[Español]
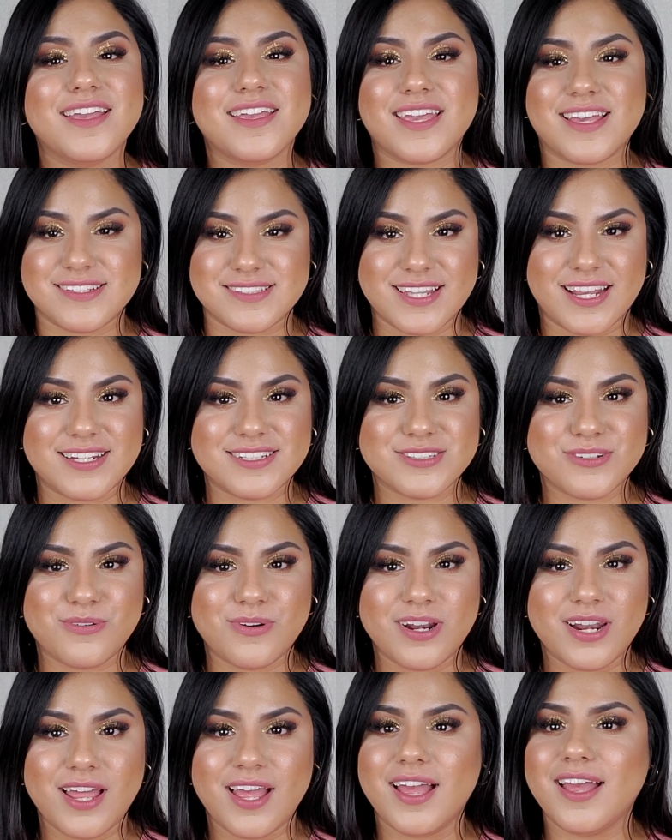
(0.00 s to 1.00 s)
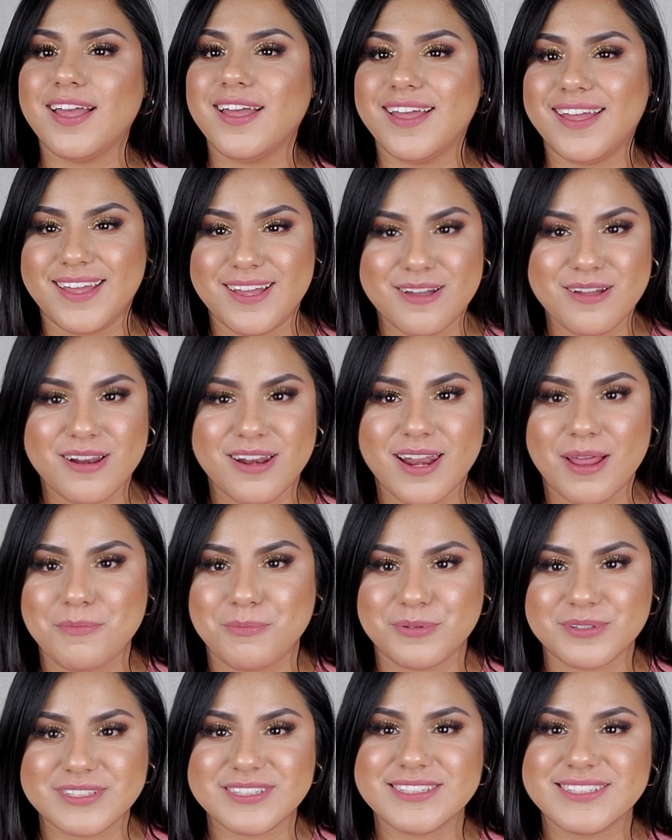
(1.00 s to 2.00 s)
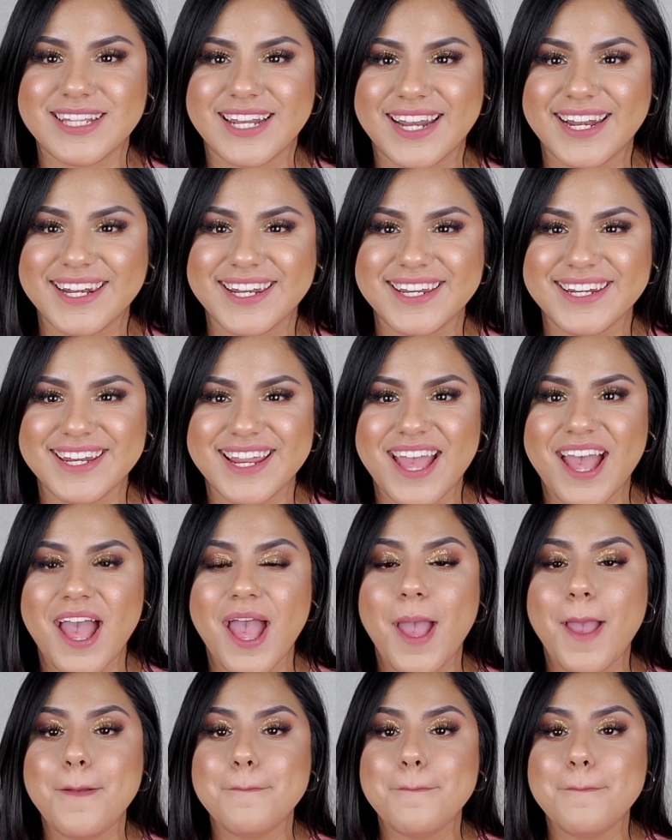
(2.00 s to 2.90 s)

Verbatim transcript: que hasta la escuela la puedes hacer en línea.